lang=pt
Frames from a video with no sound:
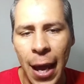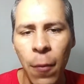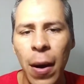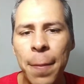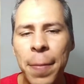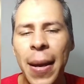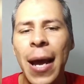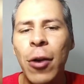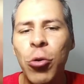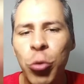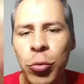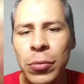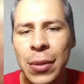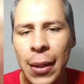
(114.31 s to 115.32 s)
É uma
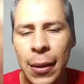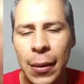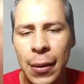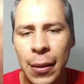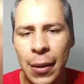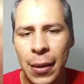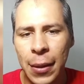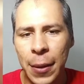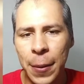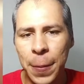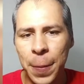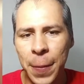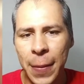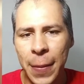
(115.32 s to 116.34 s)
pergunta
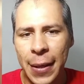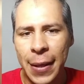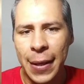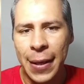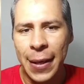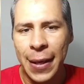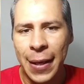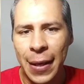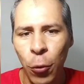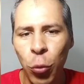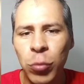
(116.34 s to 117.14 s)
é,